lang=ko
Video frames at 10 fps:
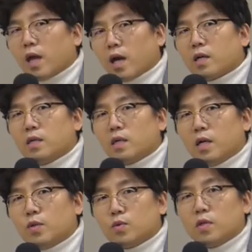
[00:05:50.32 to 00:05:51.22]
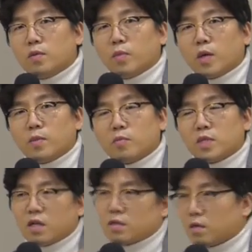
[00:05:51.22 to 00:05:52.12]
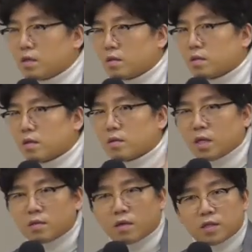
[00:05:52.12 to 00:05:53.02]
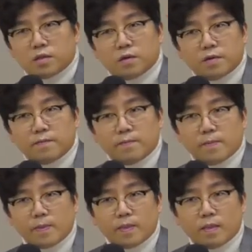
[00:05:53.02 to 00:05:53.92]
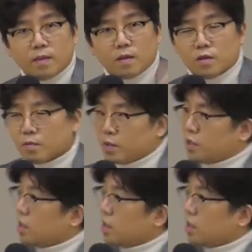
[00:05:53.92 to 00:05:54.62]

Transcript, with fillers: 대학을 갈 수 있는 방법은 딱 정해져 있어요. 다섯 가지요. 첫